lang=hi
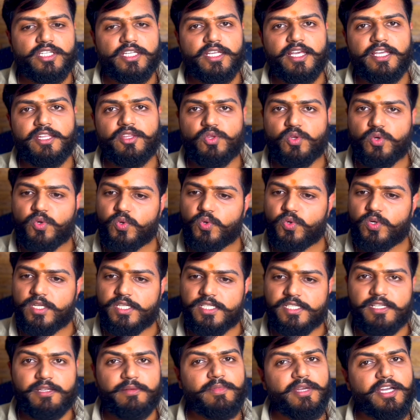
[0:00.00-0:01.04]
किया थोड़ी
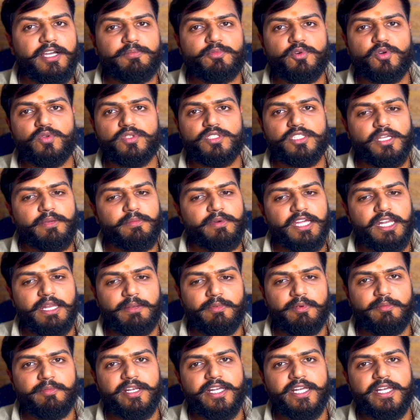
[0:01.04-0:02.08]
सी मैं आपको उसके बारे
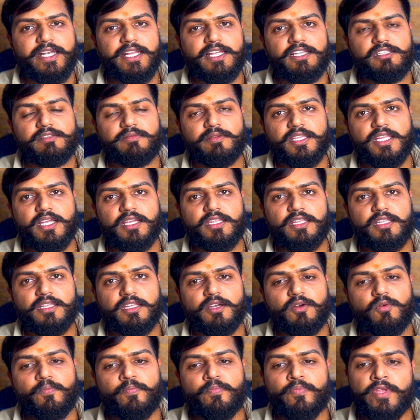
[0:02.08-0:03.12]
में भी डिटेल्स बता देता
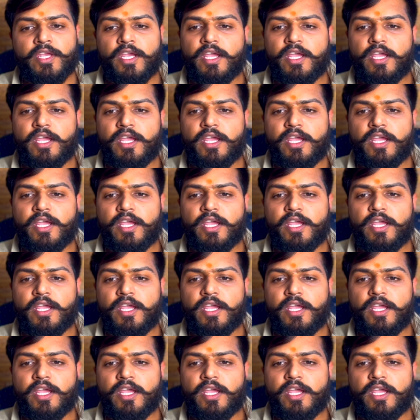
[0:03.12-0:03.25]
हूँ